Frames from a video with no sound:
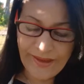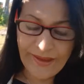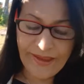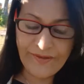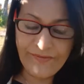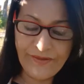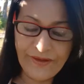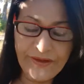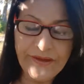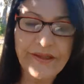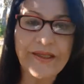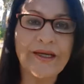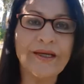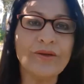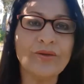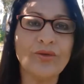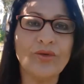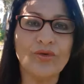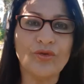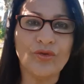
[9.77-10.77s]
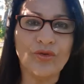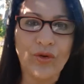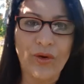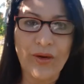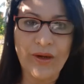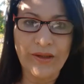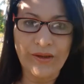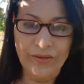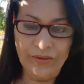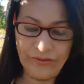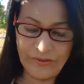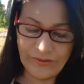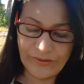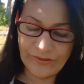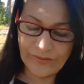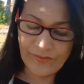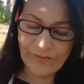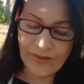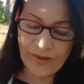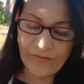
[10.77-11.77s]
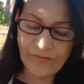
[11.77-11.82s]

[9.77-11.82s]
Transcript: Levantando os olhos,